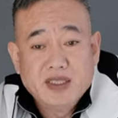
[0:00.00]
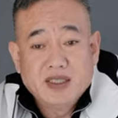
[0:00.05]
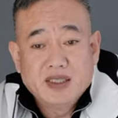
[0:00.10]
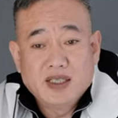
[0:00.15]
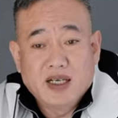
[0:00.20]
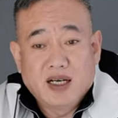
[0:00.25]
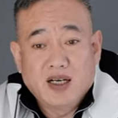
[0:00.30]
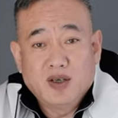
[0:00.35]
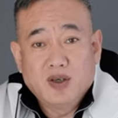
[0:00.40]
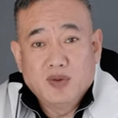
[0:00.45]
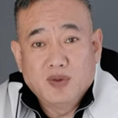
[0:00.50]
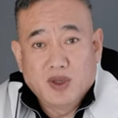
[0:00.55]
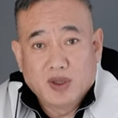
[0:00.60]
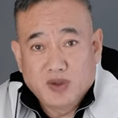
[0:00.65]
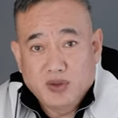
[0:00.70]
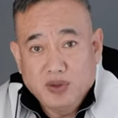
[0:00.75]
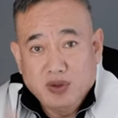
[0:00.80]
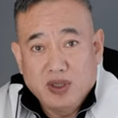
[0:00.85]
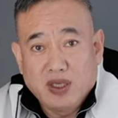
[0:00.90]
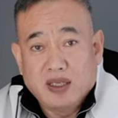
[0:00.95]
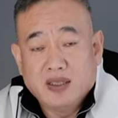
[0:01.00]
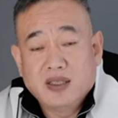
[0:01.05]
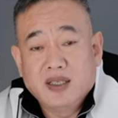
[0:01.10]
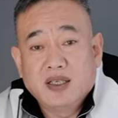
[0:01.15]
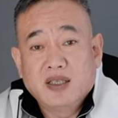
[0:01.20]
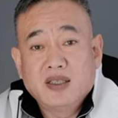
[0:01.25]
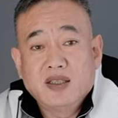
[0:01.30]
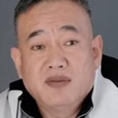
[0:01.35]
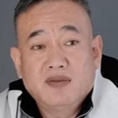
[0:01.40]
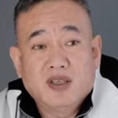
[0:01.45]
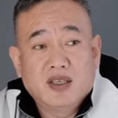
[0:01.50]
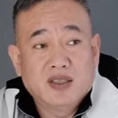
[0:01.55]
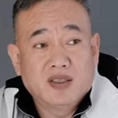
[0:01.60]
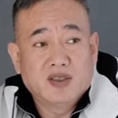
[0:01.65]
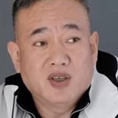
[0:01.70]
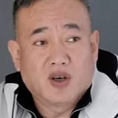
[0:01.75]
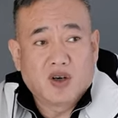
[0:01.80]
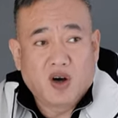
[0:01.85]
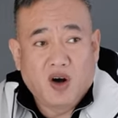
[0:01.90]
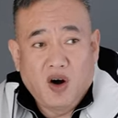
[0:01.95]
然后我去了那个地方呢，
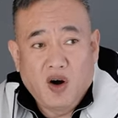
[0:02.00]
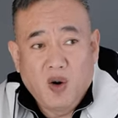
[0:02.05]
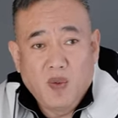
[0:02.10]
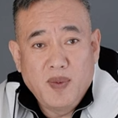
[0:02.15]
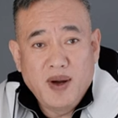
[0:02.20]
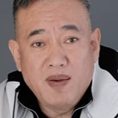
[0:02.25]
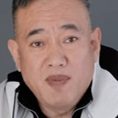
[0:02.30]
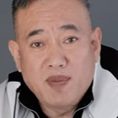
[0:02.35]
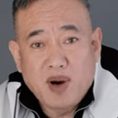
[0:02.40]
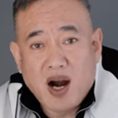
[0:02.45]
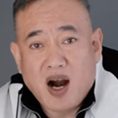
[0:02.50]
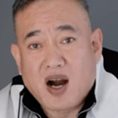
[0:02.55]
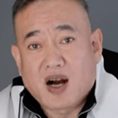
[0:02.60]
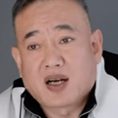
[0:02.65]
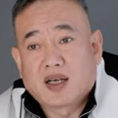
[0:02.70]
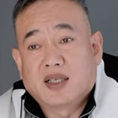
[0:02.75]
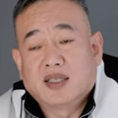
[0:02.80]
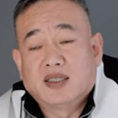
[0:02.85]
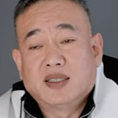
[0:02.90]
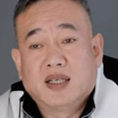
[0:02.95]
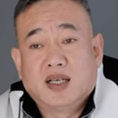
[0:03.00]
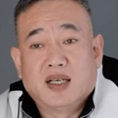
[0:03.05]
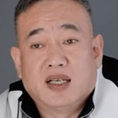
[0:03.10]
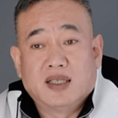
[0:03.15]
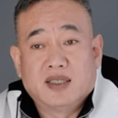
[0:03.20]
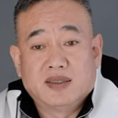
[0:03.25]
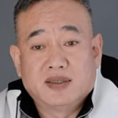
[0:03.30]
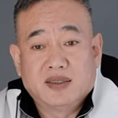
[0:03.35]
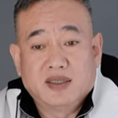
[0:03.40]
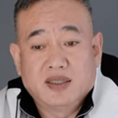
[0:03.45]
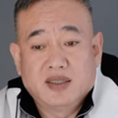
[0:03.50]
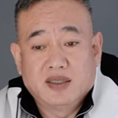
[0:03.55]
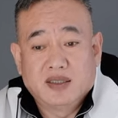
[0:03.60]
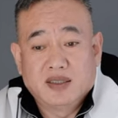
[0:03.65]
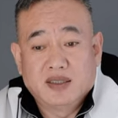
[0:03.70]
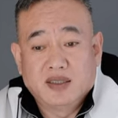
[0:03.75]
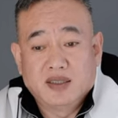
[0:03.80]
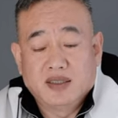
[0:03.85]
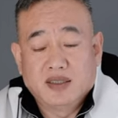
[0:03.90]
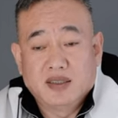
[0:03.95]
叫 Common Park 啊，这个
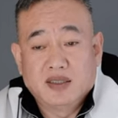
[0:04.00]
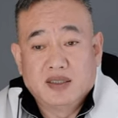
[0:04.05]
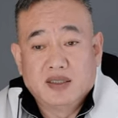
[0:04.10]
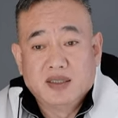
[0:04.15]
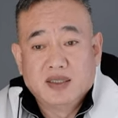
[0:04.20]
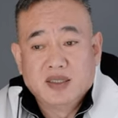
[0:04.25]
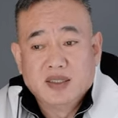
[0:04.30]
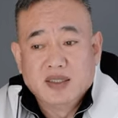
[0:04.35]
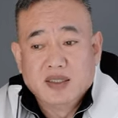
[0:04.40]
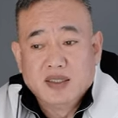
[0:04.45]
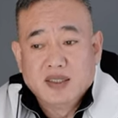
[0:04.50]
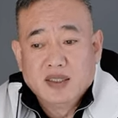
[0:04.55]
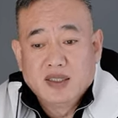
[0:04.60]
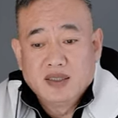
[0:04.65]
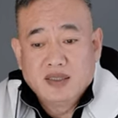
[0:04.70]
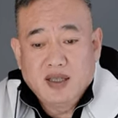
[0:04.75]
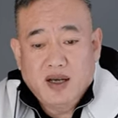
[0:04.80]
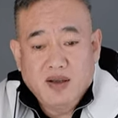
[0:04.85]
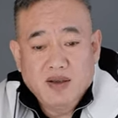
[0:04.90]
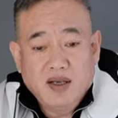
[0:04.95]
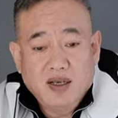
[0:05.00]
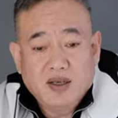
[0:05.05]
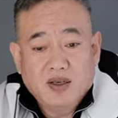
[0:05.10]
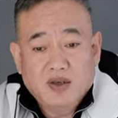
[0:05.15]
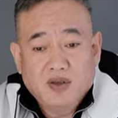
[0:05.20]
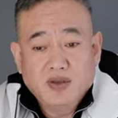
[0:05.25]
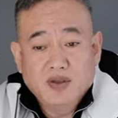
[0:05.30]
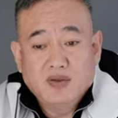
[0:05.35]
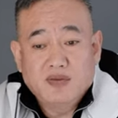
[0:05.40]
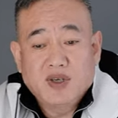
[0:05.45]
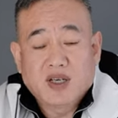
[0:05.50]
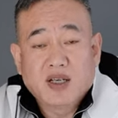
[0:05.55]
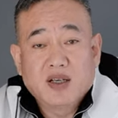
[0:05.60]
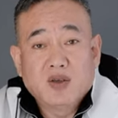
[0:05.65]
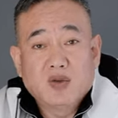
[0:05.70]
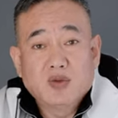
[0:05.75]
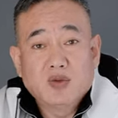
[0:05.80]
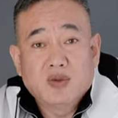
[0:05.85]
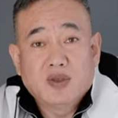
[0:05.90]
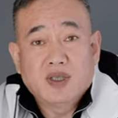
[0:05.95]
这个。到那以后呢，我
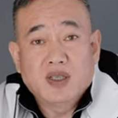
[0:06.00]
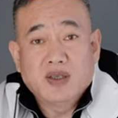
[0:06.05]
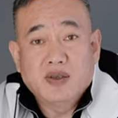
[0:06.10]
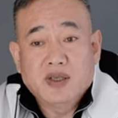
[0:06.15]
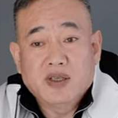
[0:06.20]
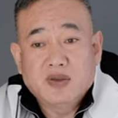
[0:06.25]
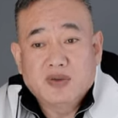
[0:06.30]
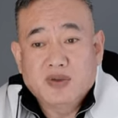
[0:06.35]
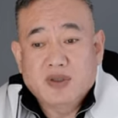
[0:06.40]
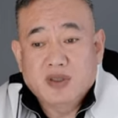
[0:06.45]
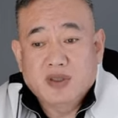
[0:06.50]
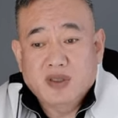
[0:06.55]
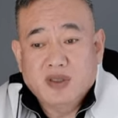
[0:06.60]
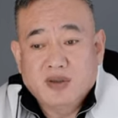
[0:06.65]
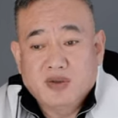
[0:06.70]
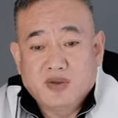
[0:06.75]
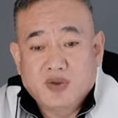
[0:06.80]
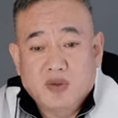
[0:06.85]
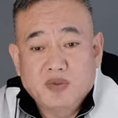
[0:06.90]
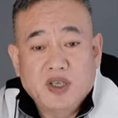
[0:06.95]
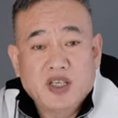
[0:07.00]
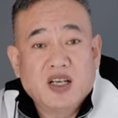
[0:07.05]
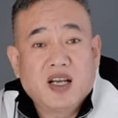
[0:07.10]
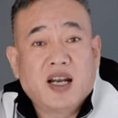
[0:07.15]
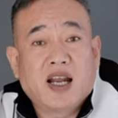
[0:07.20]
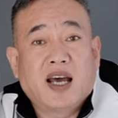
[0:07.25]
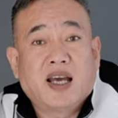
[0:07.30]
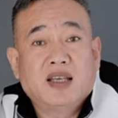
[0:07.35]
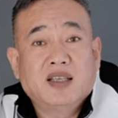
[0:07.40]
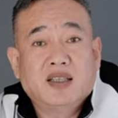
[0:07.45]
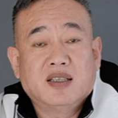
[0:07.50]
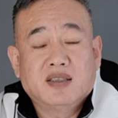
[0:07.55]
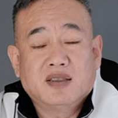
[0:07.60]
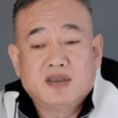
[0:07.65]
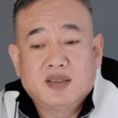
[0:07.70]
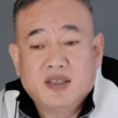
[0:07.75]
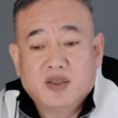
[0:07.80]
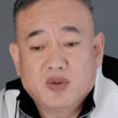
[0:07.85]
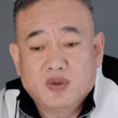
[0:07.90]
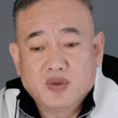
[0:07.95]
跟工作人员说说明了来意，
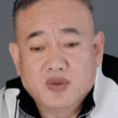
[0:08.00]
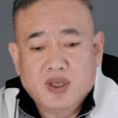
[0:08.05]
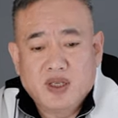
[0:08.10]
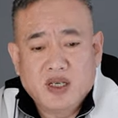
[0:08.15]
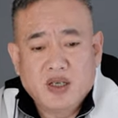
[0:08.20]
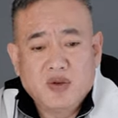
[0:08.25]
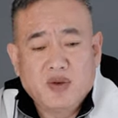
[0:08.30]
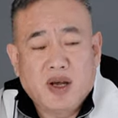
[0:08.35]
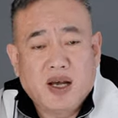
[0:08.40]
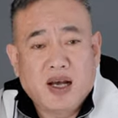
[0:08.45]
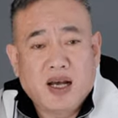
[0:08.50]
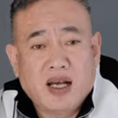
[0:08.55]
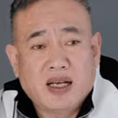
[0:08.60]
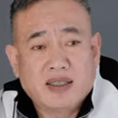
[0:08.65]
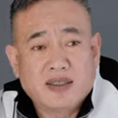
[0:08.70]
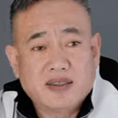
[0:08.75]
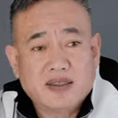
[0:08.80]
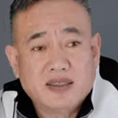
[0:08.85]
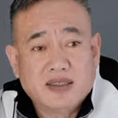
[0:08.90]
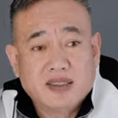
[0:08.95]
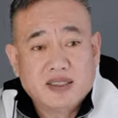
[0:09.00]
那工作人员啊，